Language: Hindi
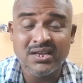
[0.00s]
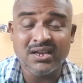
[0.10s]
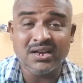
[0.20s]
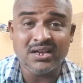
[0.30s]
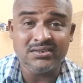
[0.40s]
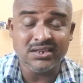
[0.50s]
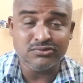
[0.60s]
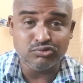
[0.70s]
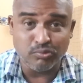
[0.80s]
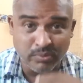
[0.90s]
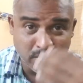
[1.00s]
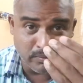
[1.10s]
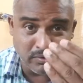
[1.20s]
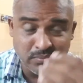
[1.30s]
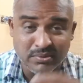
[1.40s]
एक अच्छा सुपर
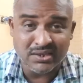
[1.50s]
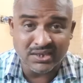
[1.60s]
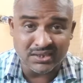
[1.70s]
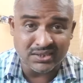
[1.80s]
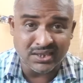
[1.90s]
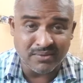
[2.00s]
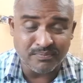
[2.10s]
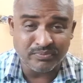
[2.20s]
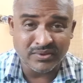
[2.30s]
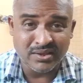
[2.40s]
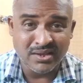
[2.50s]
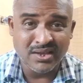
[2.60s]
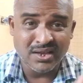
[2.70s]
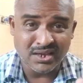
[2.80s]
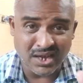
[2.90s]
पावर मिल जाता है
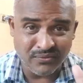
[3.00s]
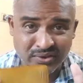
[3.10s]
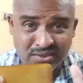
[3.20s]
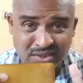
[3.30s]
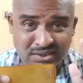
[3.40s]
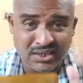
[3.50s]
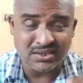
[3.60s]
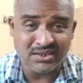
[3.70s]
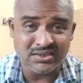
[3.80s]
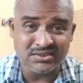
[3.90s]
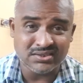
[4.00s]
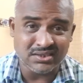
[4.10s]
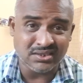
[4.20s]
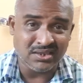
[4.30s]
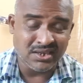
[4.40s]
काफ़ी दिन तक इस
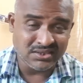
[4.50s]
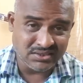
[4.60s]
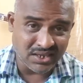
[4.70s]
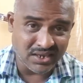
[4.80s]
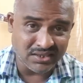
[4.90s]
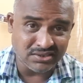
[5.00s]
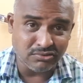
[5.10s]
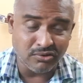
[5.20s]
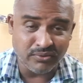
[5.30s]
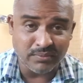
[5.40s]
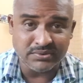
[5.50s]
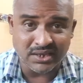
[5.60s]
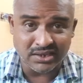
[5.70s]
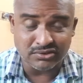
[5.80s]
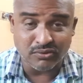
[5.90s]
चैलेंज नो फैप
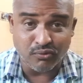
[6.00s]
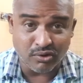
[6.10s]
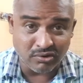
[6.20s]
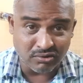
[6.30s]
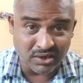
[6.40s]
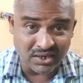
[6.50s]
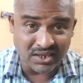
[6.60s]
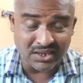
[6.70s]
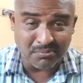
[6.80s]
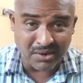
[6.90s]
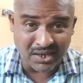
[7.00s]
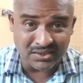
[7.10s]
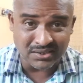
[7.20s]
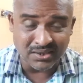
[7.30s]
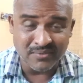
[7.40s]
चैलेंज को फॉलो करने के बाद